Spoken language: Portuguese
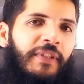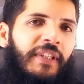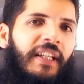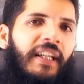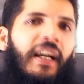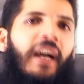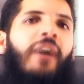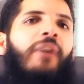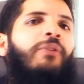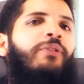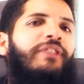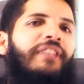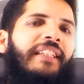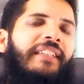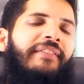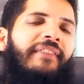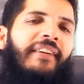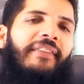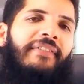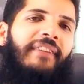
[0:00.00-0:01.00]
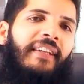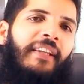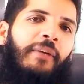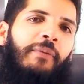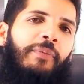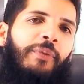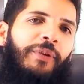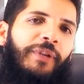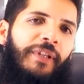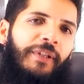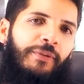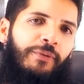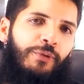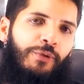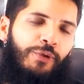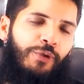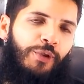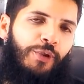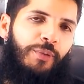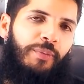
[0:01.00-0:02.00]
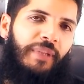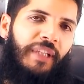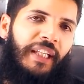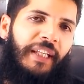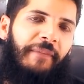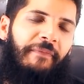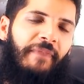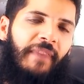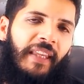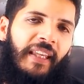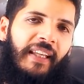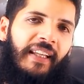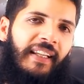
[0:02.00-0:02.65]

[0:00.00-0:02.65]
musical, onde ele vai falar um pouquinho sobre